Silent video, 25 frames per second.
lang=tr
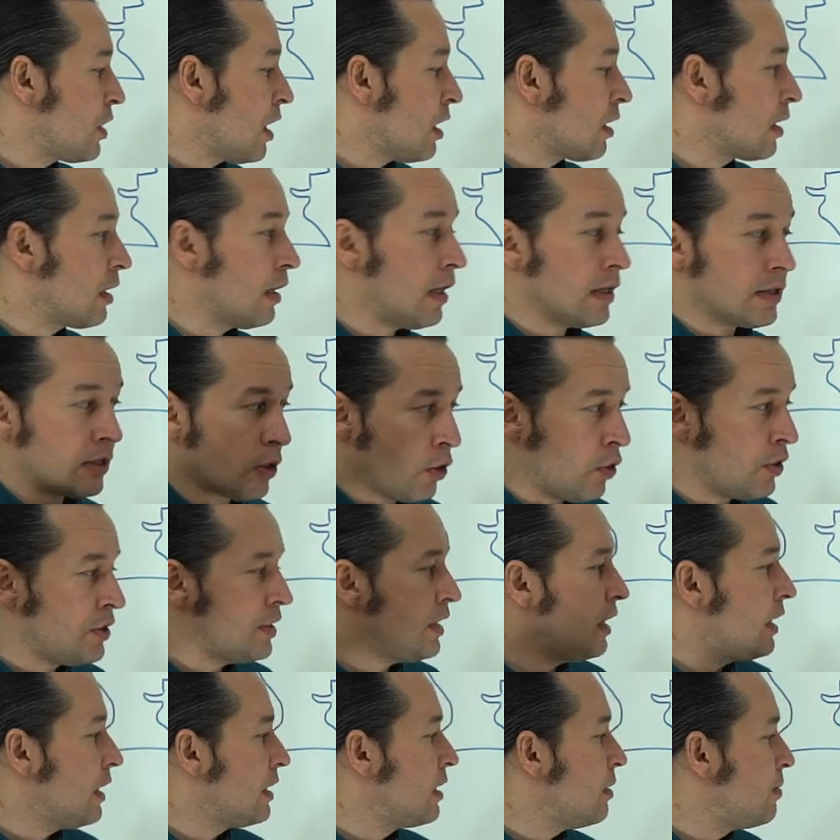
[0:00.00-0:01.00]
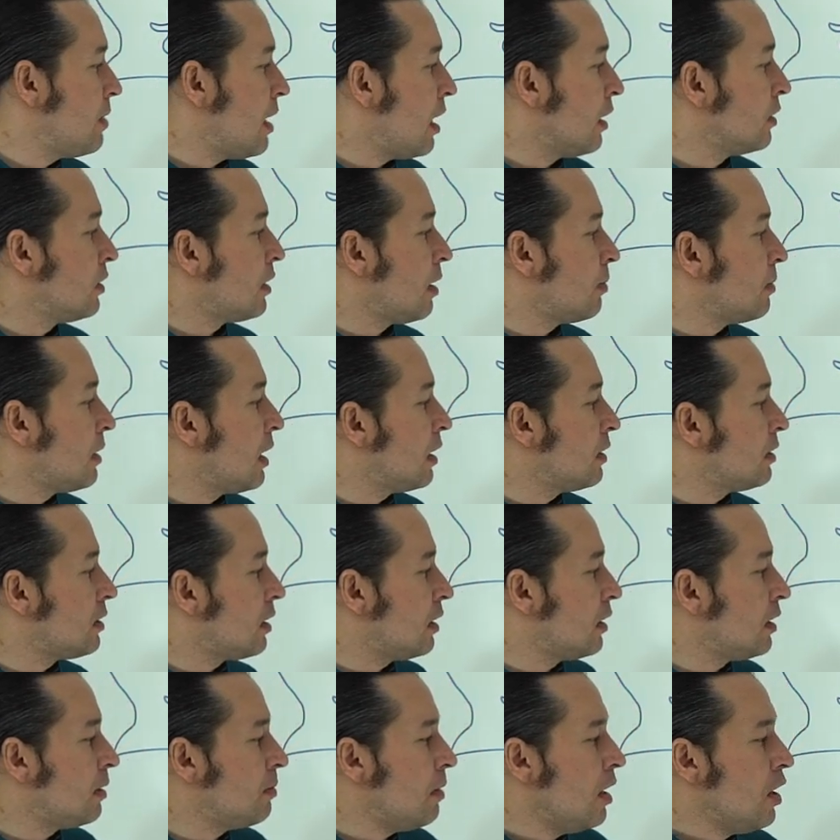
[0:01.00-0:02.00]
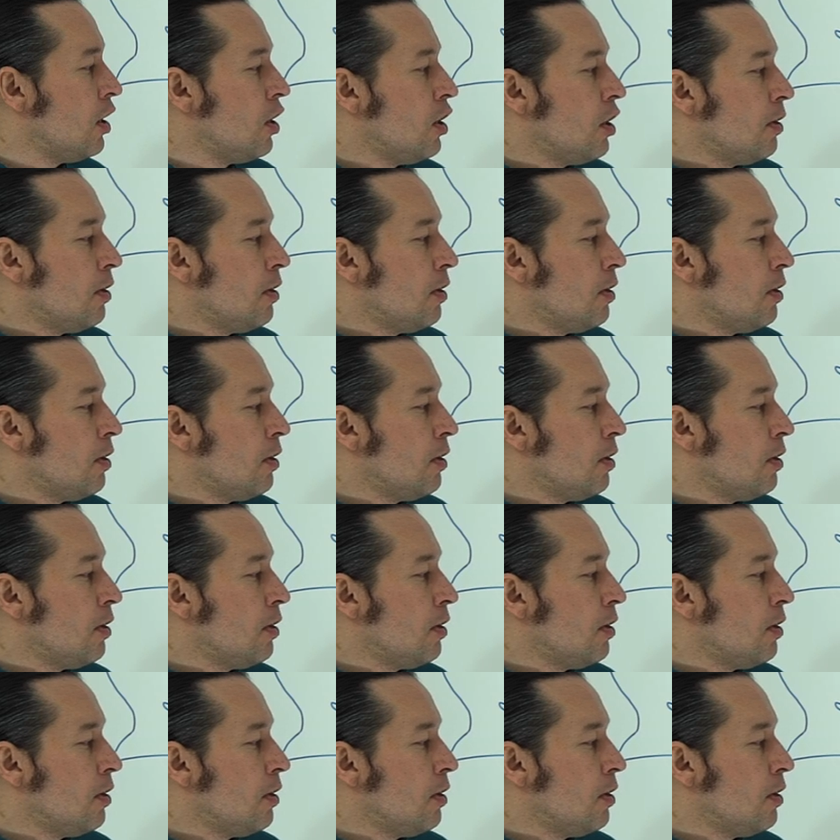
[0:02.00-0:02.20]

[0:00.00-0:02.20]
arkadaşlar? Öncelikle bir anlamlandıralım.